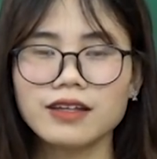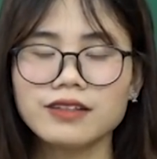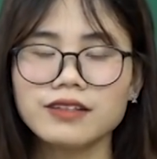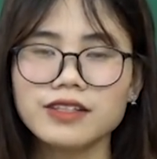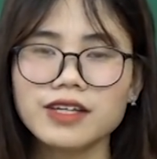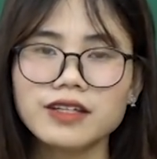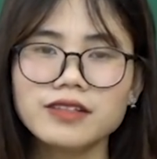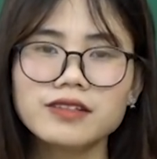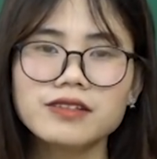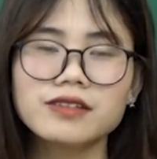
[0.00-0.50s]

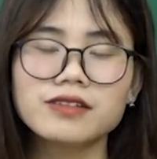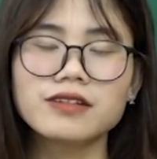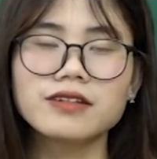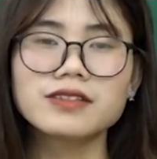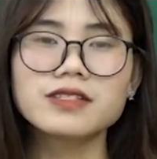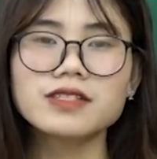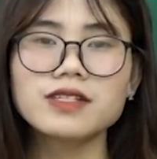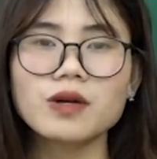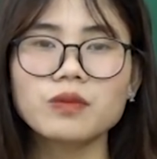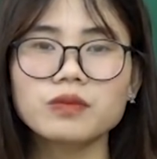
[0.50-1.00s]
nhân
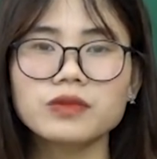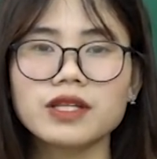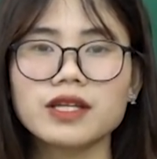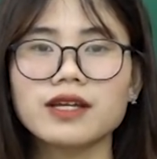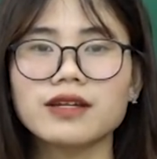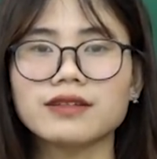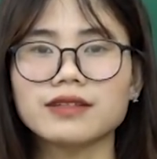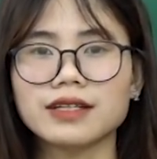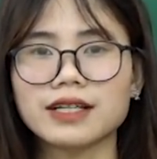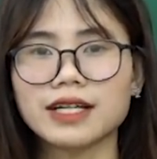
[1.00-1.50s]
hướng song
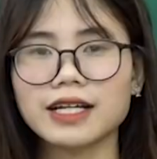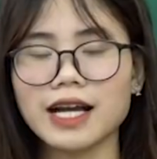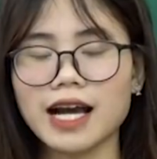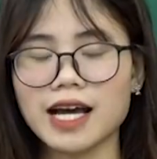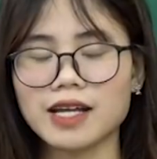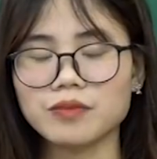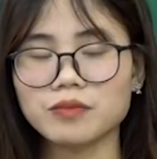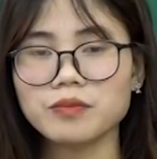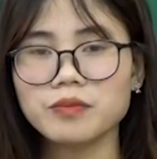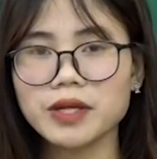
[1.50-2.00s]
tiền
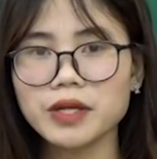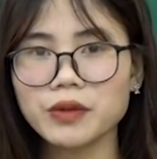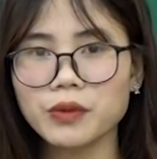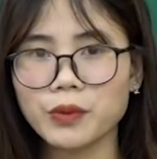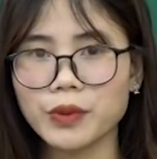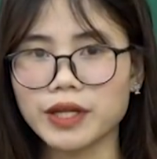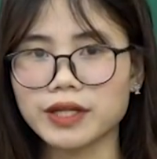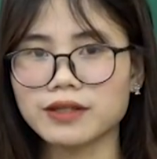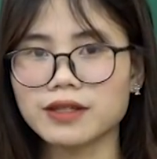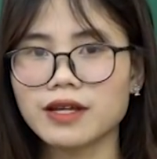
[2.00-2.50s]
khán minh
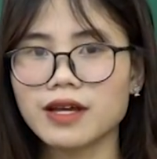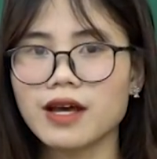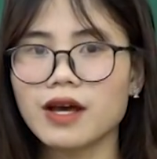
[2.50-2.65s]
nguyệt